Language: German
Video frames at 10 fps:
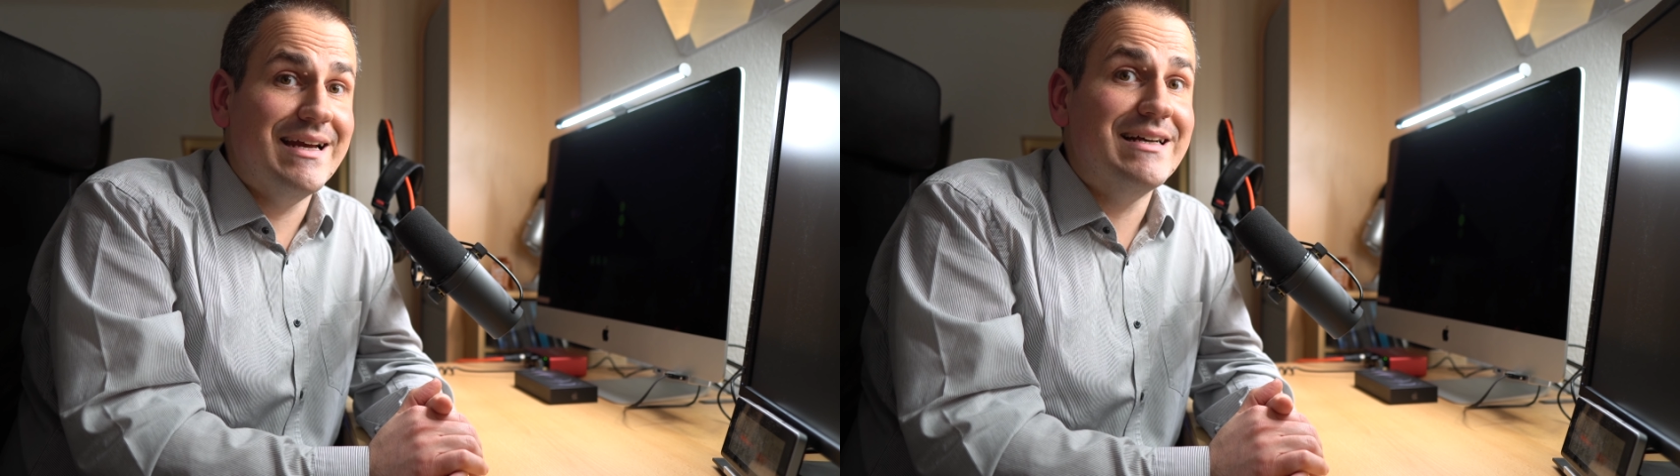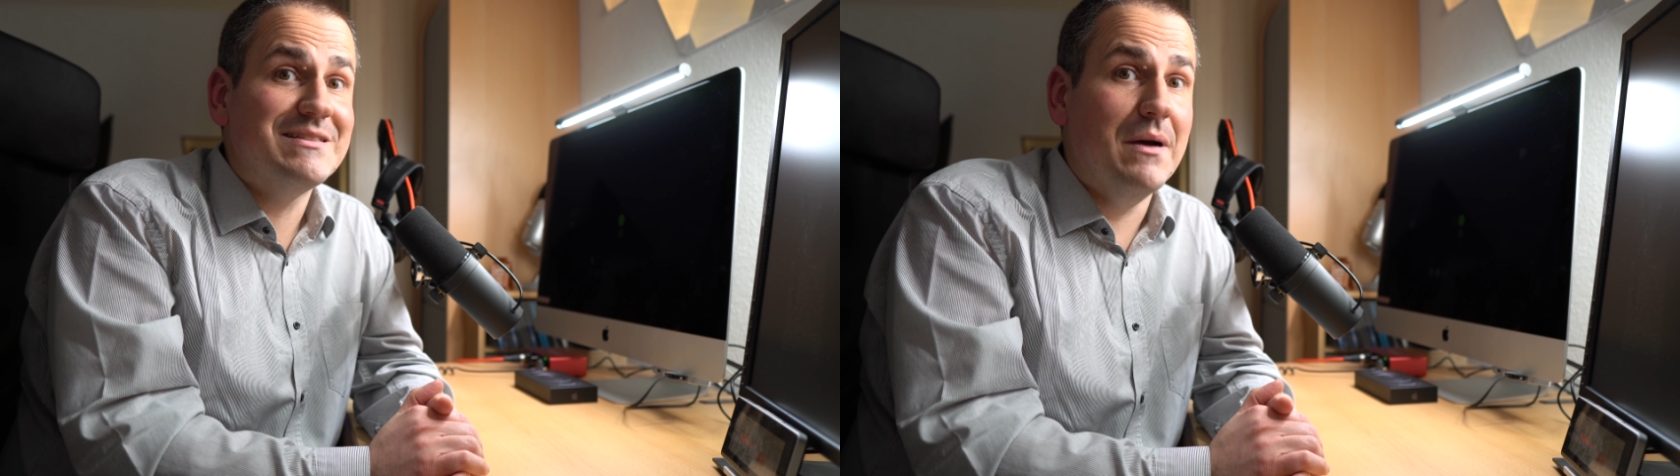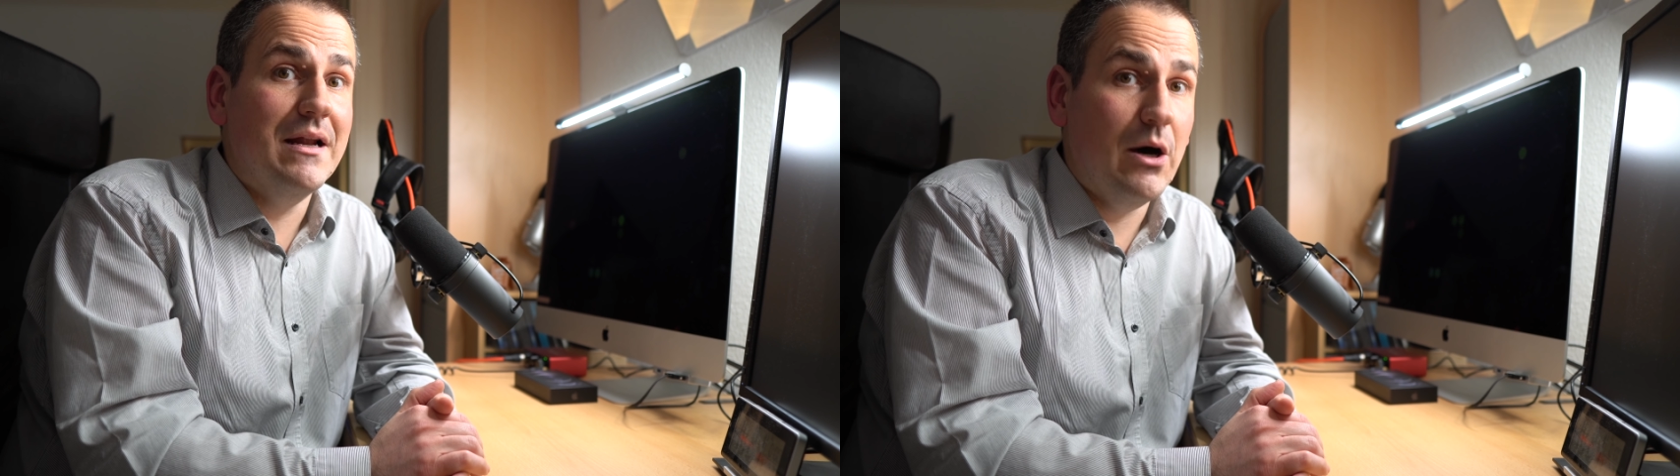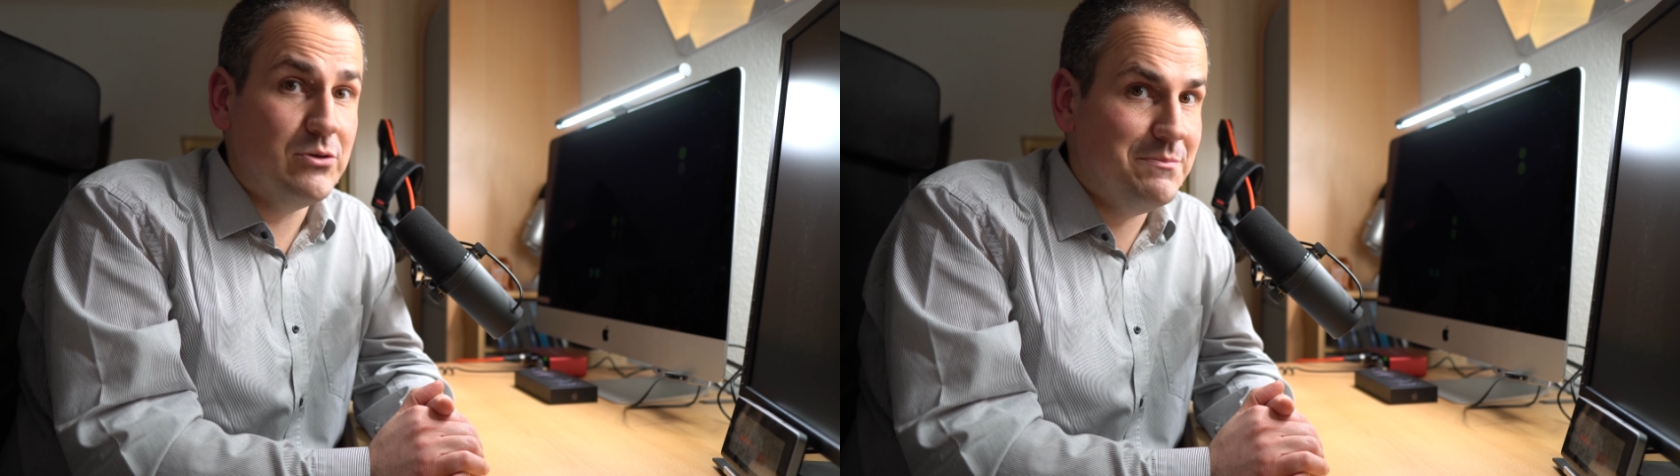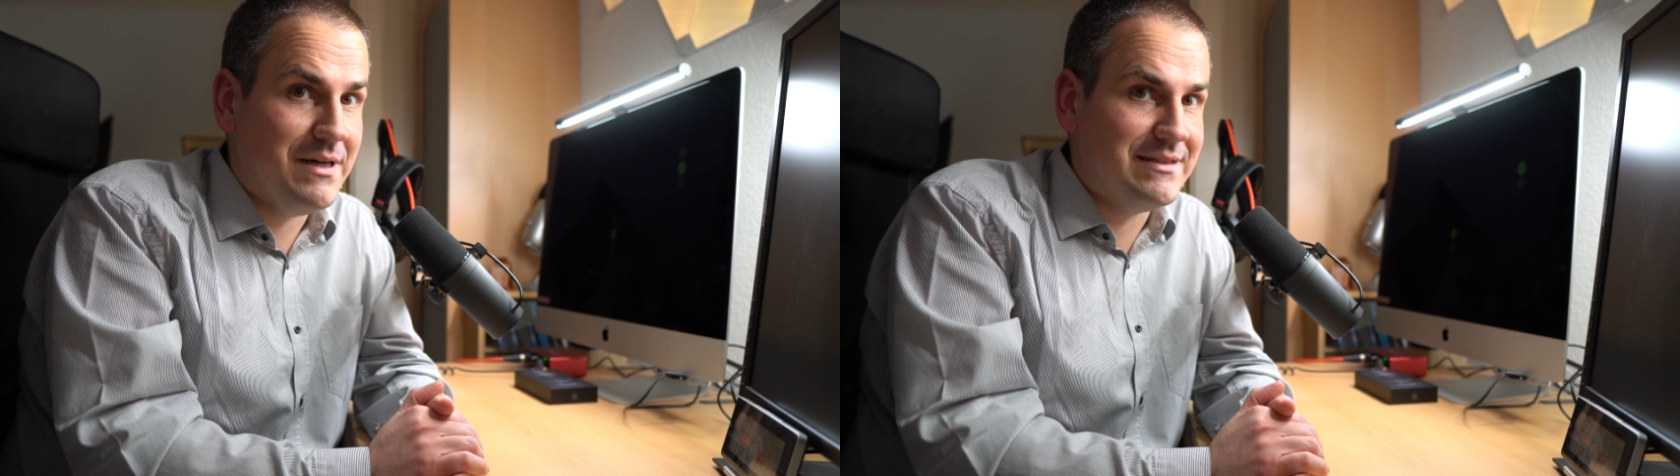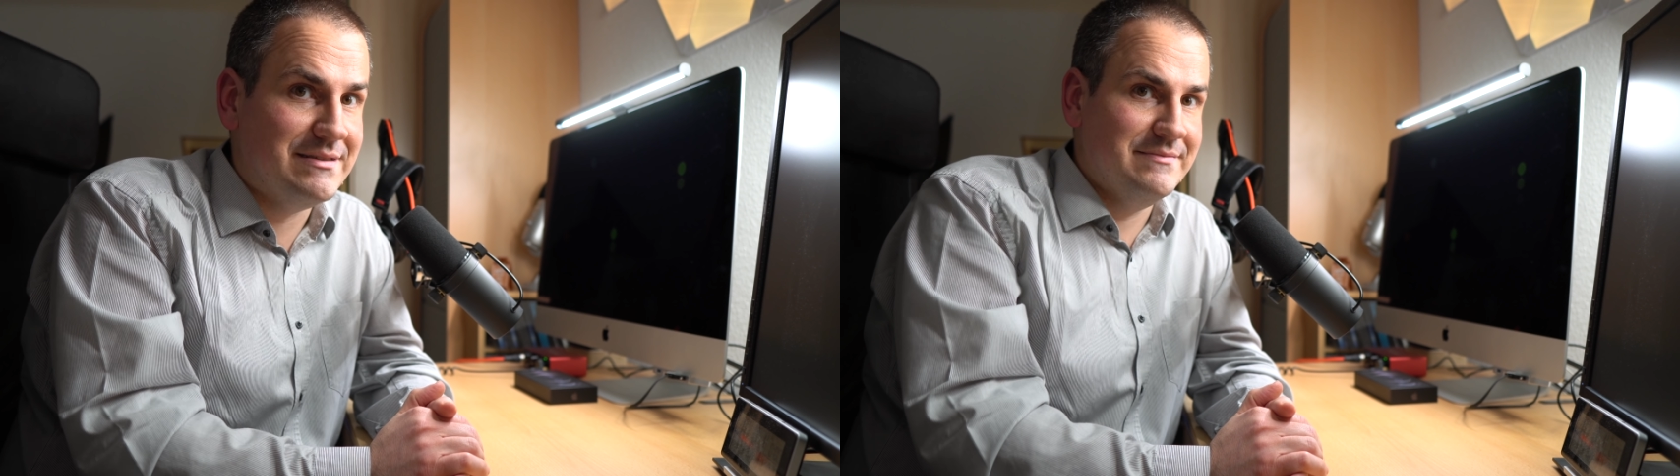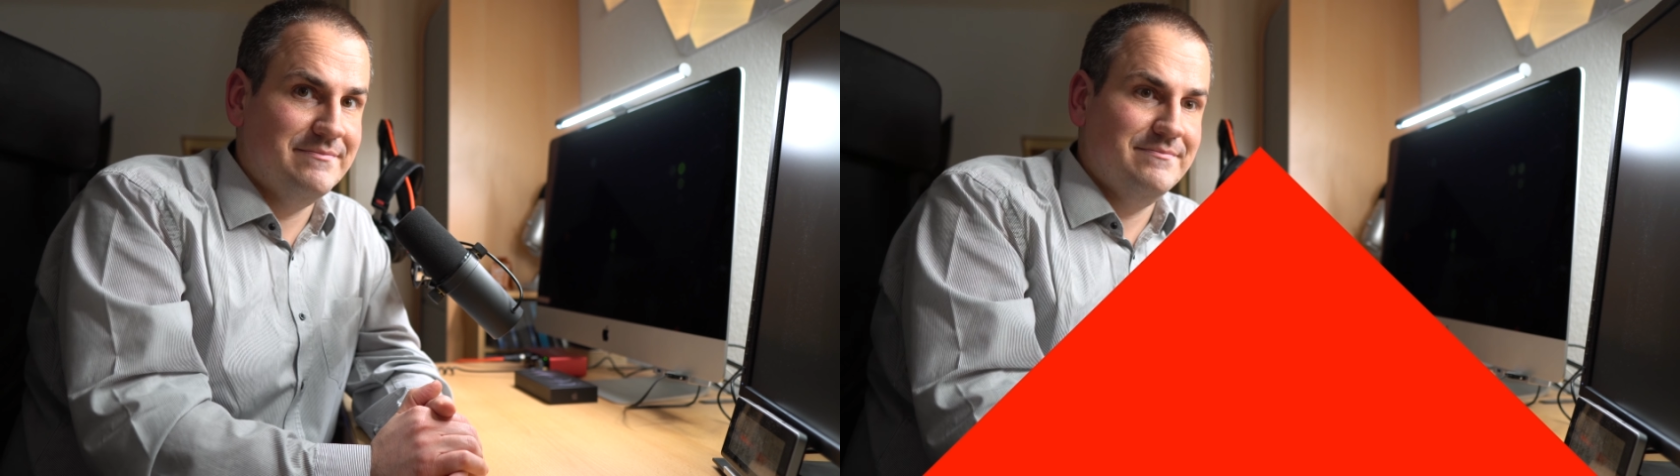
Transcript: erstmal auspacken.